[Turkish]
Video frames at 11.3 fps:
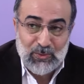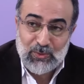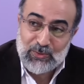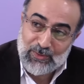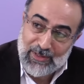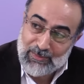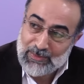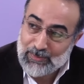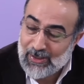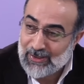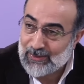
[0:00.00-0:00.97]
O
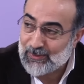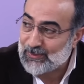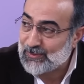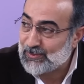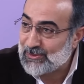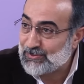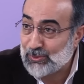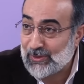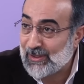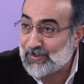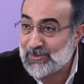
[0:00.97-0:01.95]
dönemi bağlıyordu. Biz
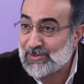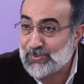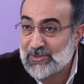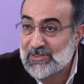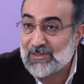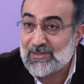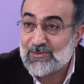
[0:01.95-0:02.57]
bunlar bizim için